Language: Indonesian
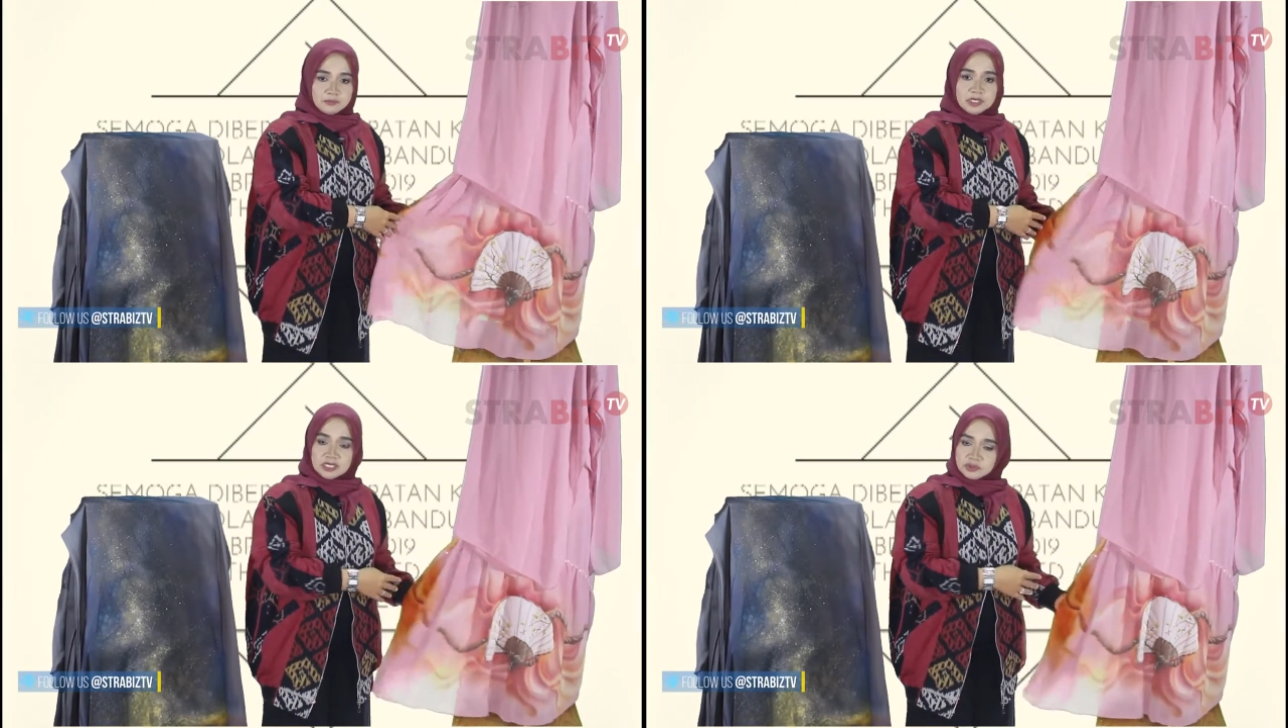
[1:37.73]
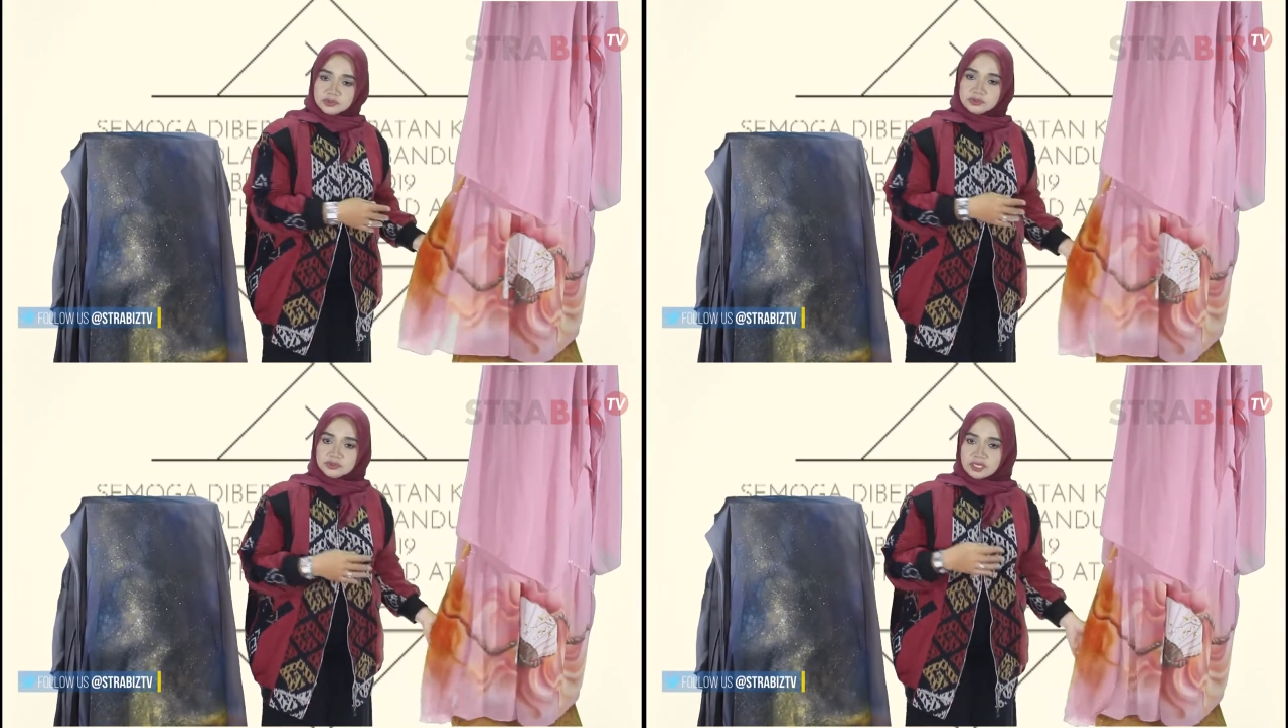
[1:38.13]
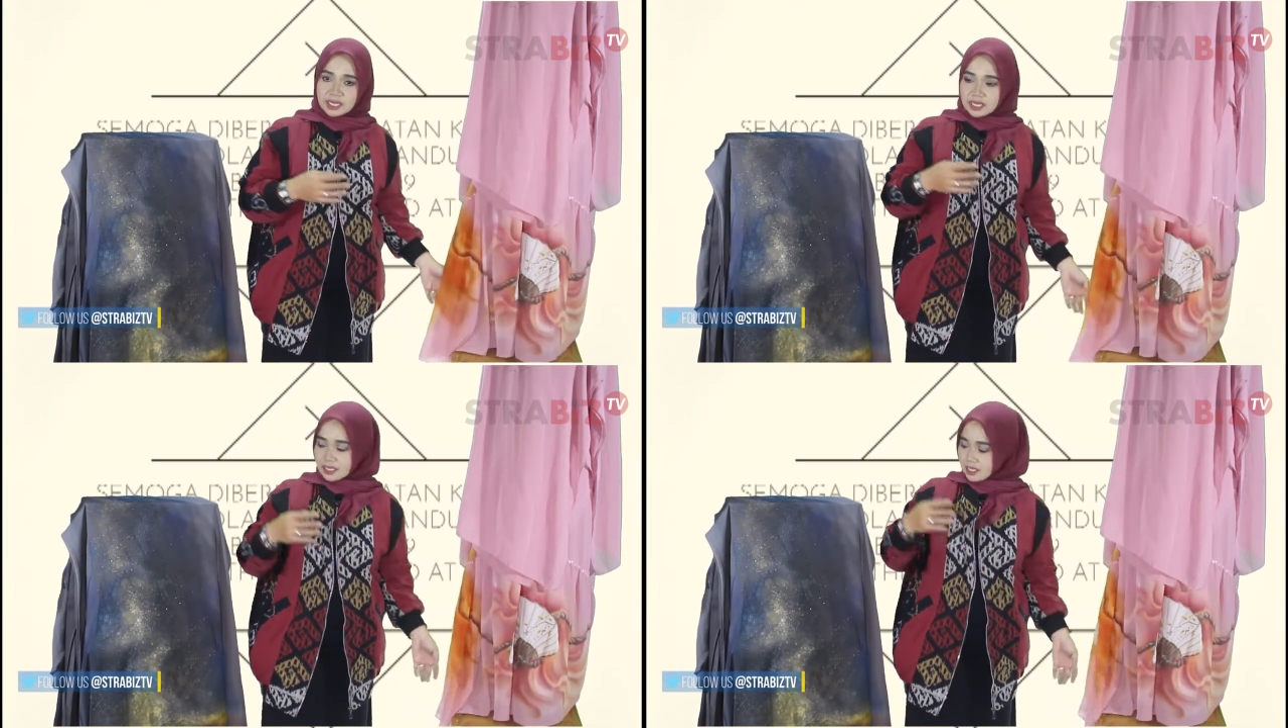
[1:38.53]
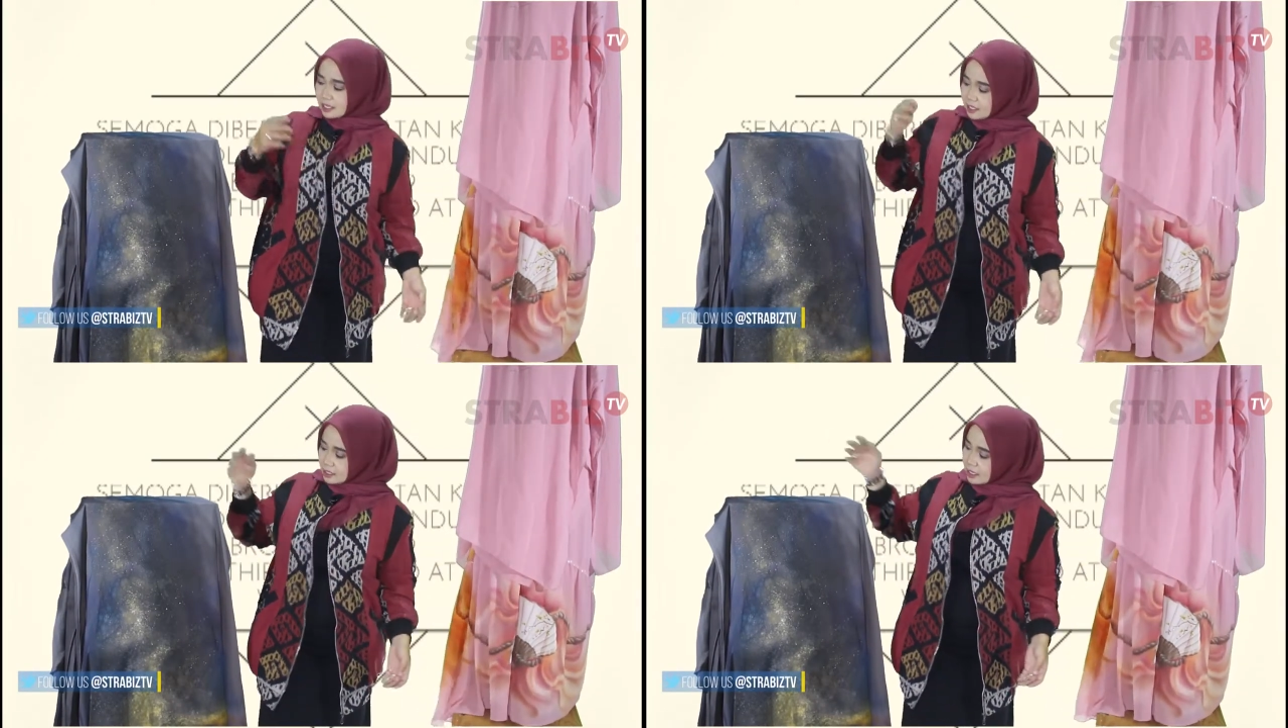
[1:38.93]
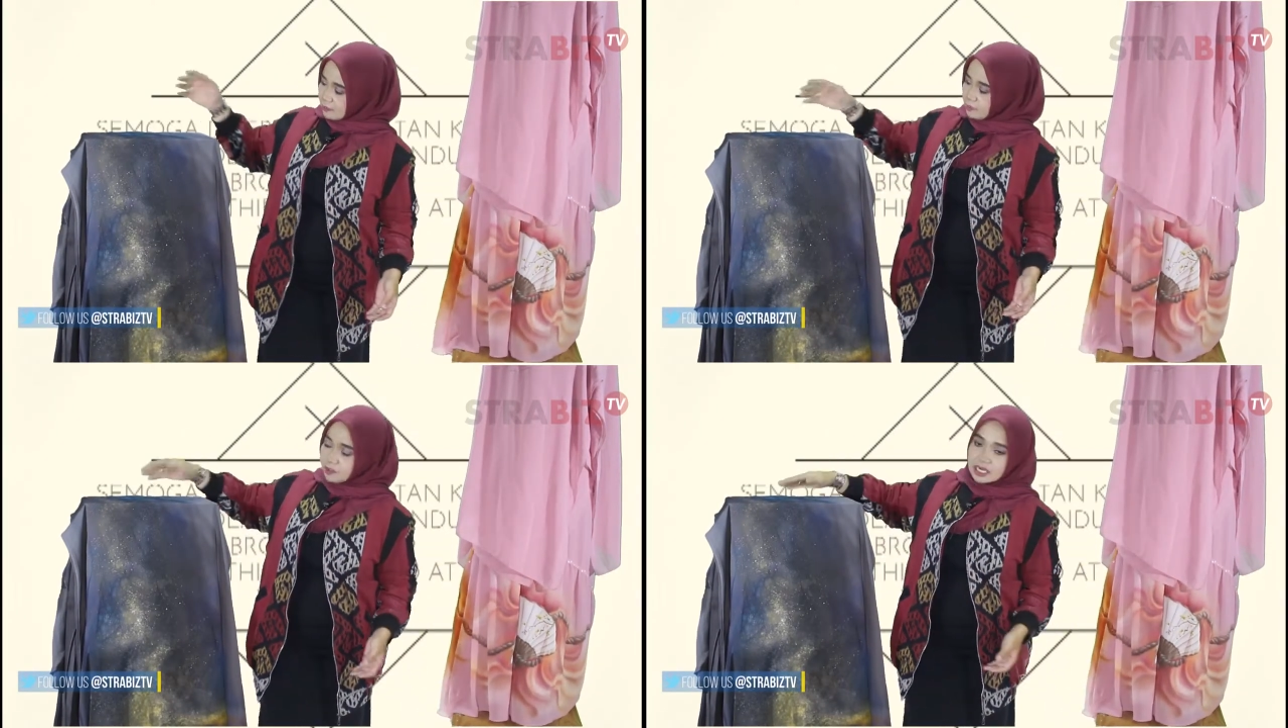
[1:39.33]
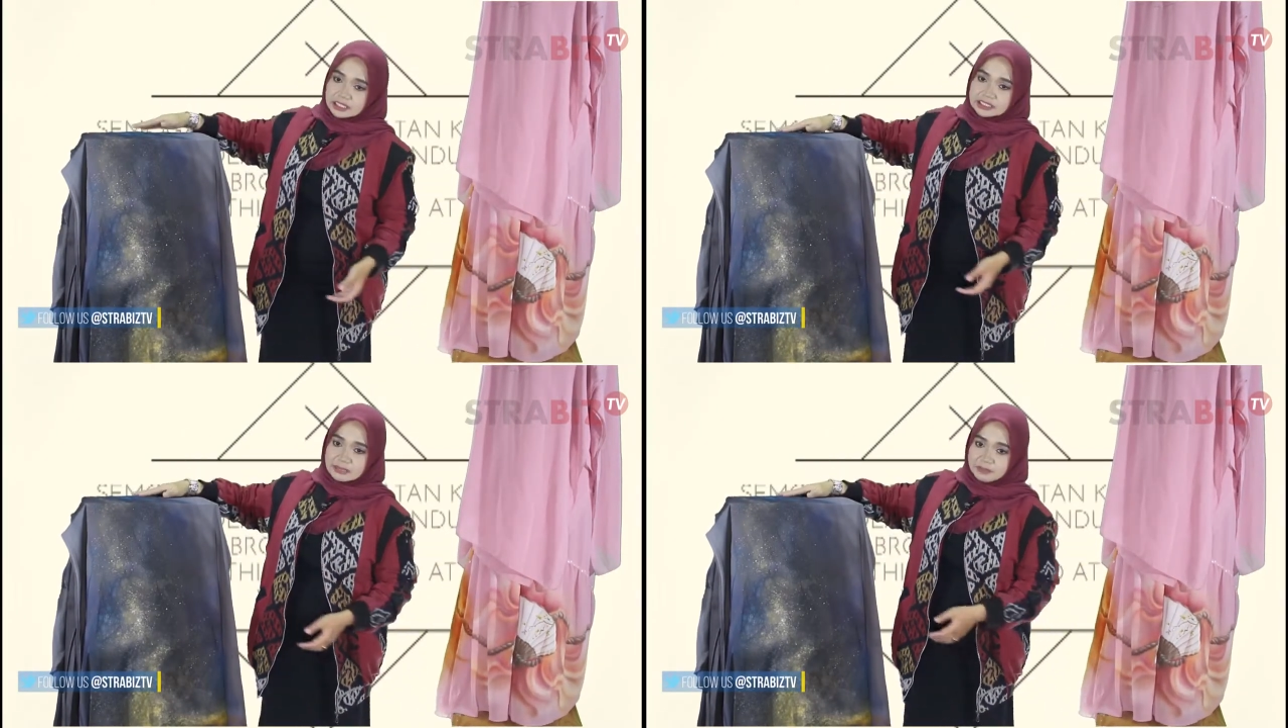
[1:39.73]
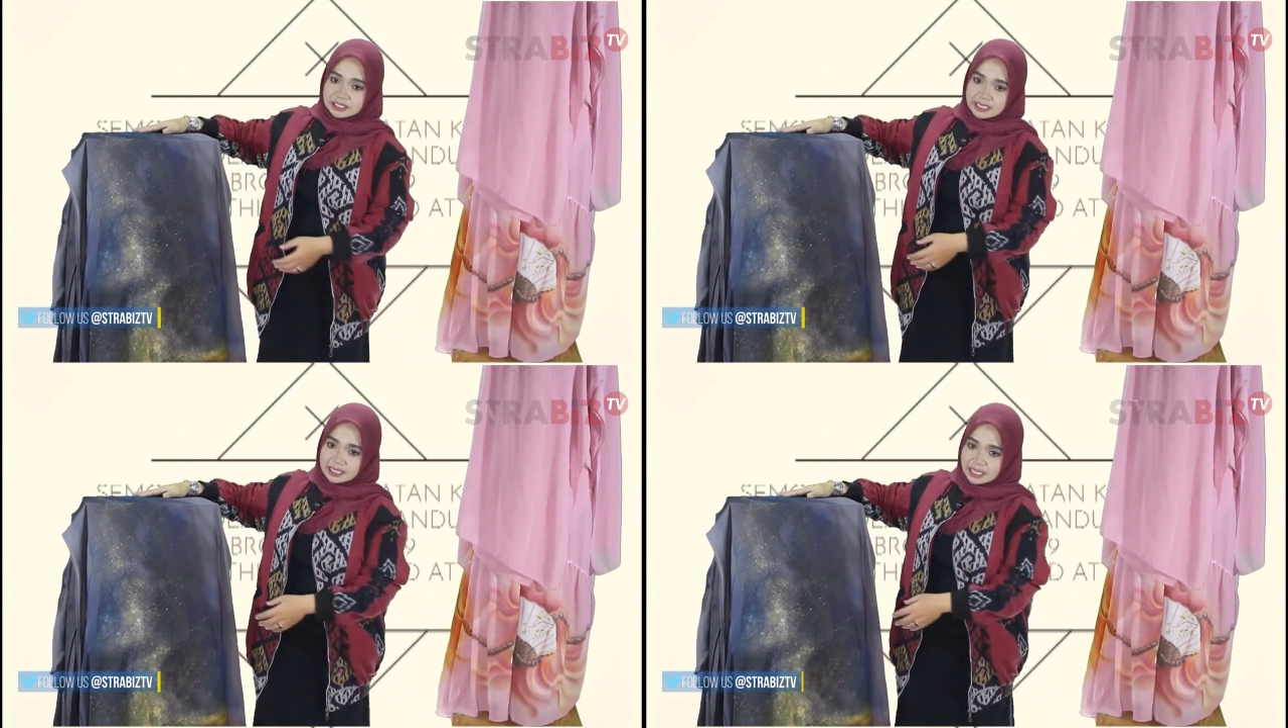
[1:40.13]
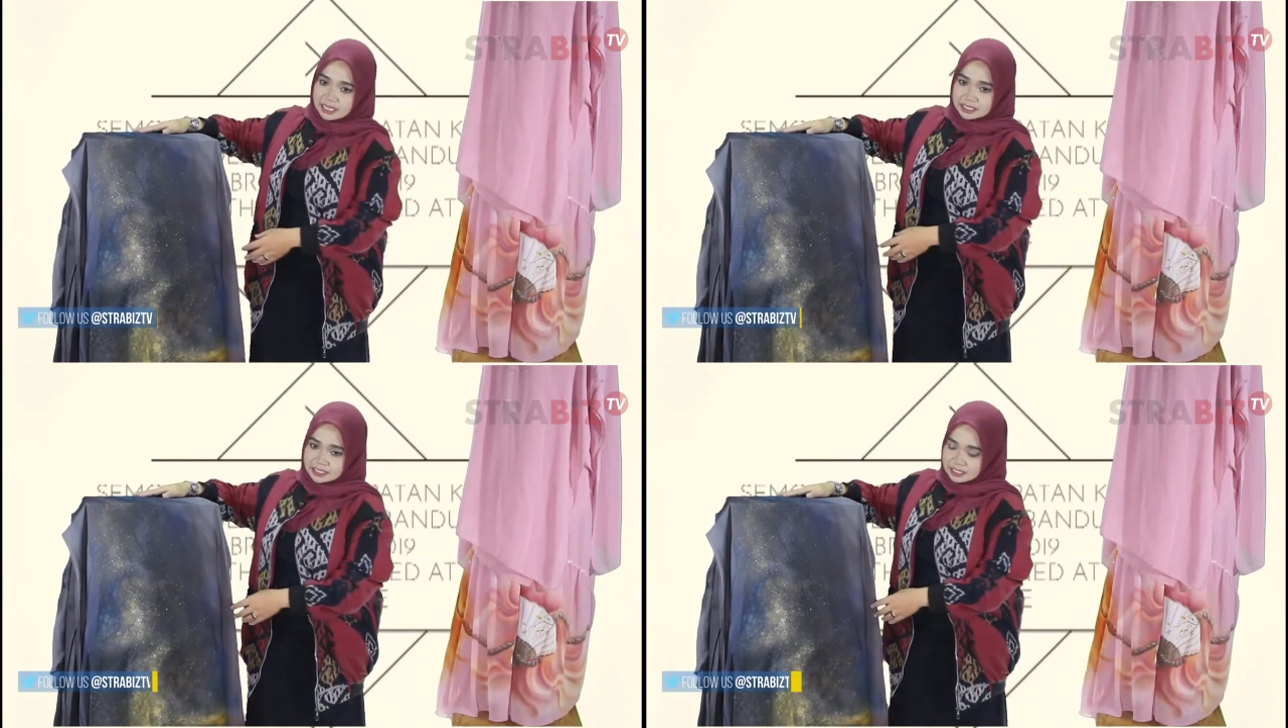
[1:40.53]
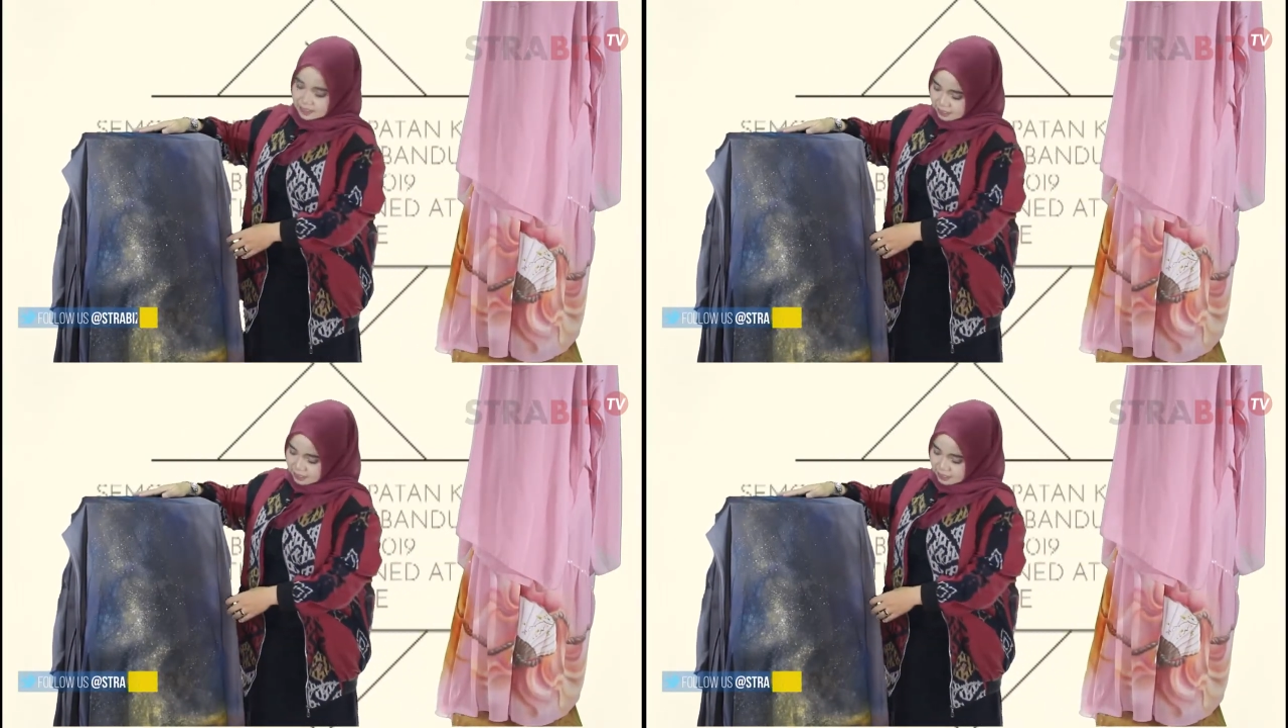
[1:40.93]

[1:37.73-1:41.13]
begitu juga dengan produk di samping saya ini